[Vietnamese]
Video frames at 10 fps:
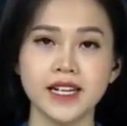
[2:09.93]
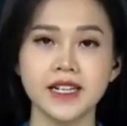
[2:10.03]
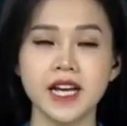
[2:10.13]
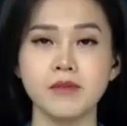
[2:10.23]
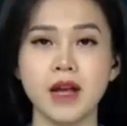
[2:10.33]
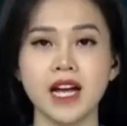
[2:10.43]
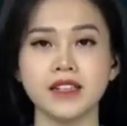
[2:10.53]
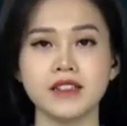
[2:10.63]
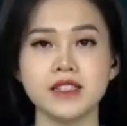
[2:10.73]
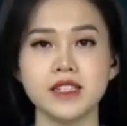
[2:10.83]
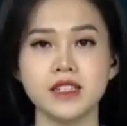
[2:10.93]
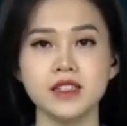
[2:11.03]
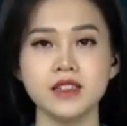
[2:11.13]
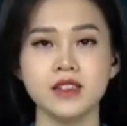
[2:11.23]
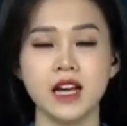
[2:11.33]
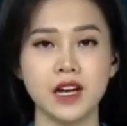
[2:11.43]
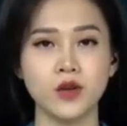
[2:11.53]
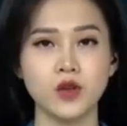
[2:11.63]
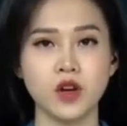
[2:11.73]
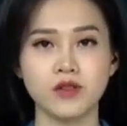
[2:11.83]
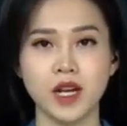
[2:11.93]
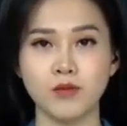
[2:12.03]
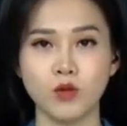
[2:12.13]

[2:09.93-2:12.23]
đến ngày 12 tháng 9, Hà Nội còn đặt mục